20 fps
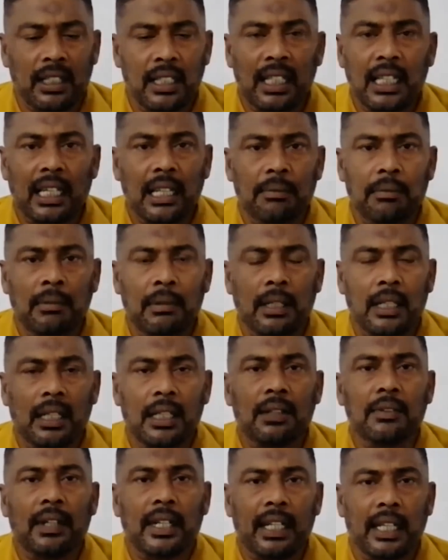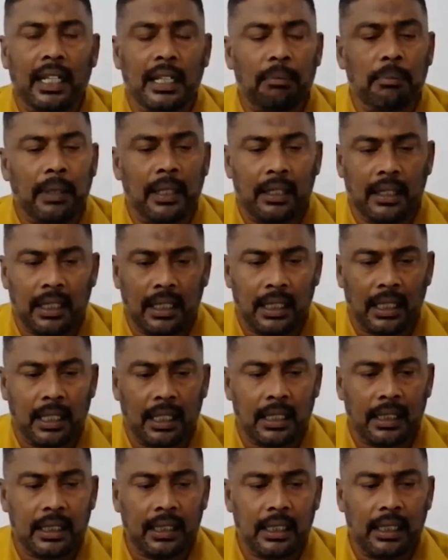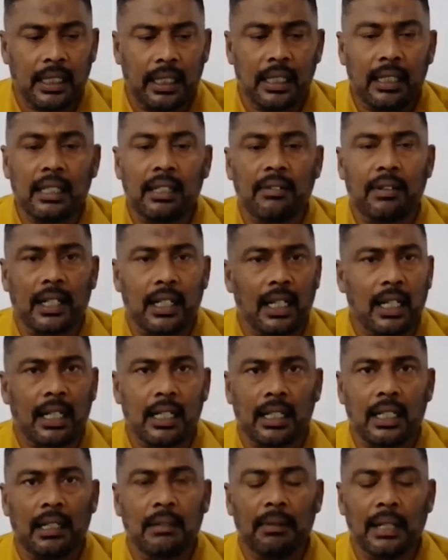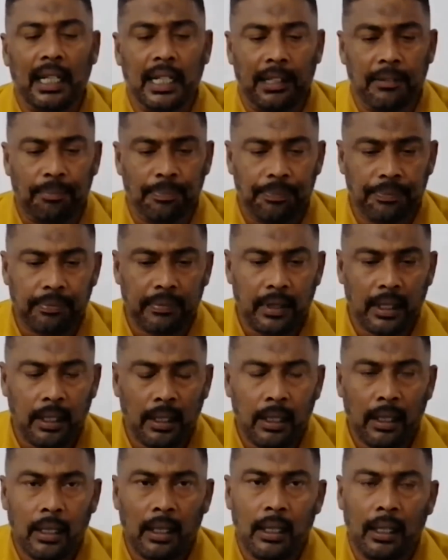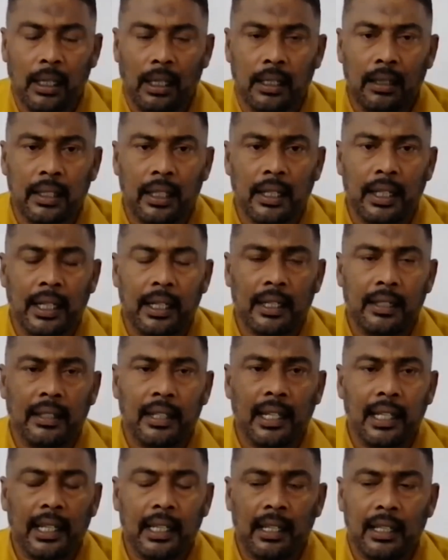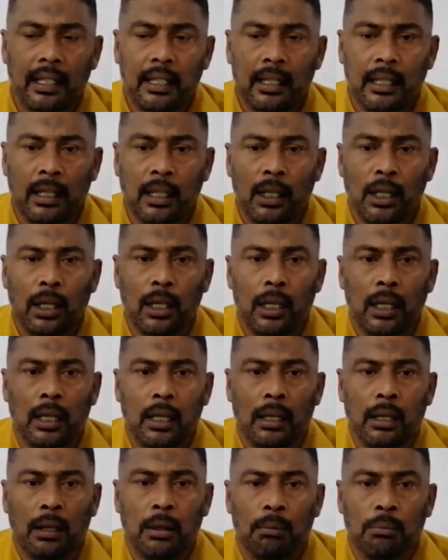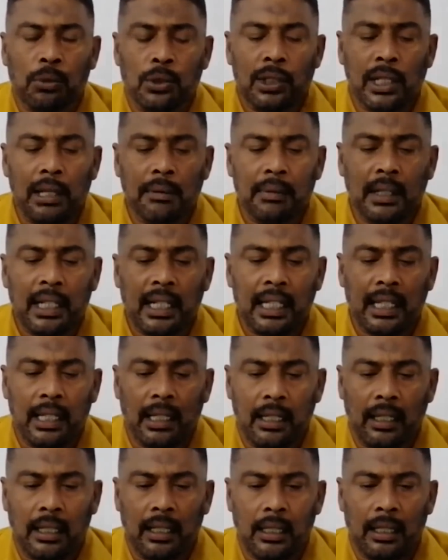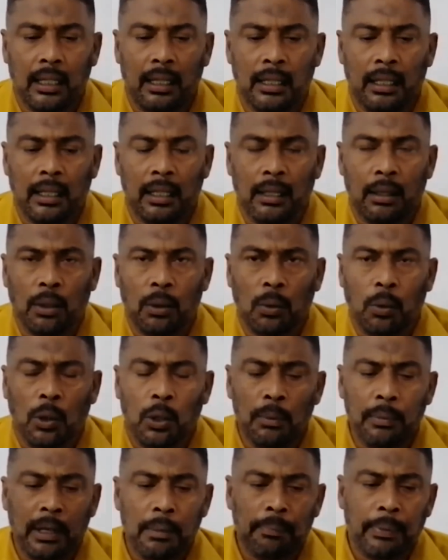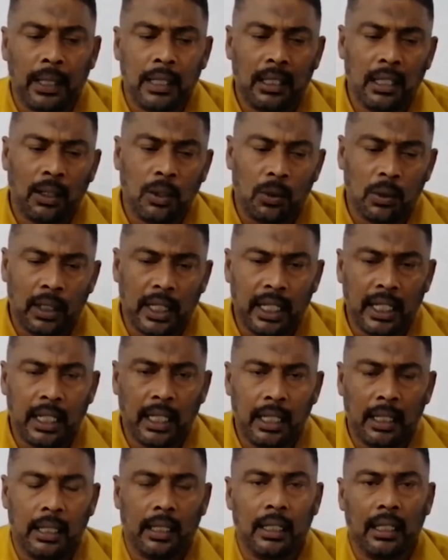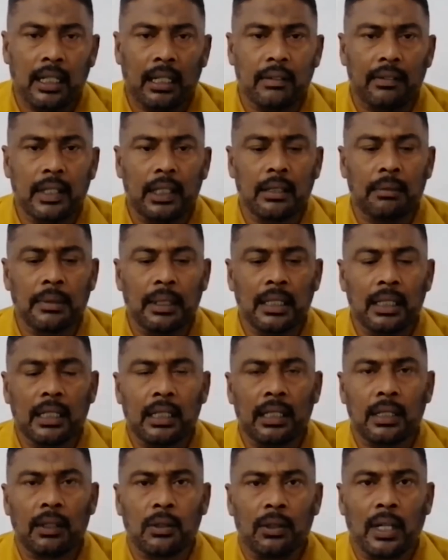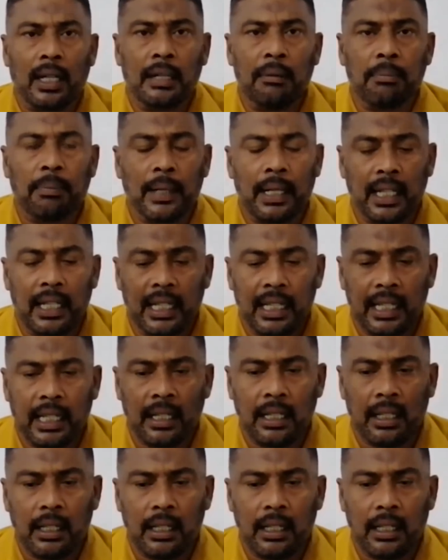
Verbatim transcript: தீங்கையும் இதுவரை ஏற்படுத்தியதாக எந்த வரலாறுகளும் இல்லை இந்த நேரத்திலே முஸ்லிம்களை கொடுமைப்படுத்தி கொண்டே இருக்க வேண்டும் என்கின்ற ஒரு அடிப்படையிலே